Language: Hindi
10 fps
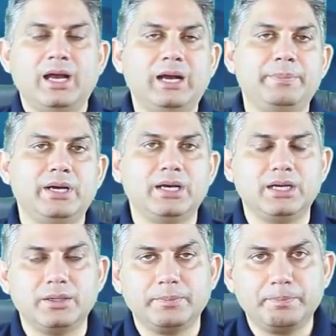अब
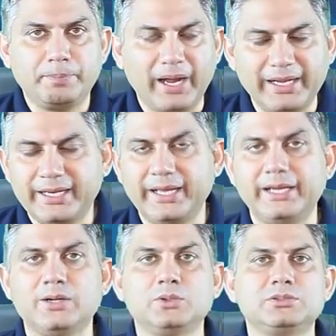पाई डे
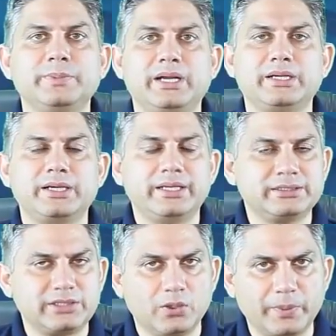अनाउंसमेंट
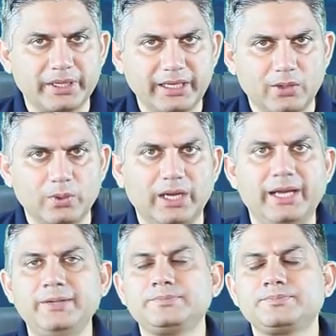इसके ऊपर क्या हुआ है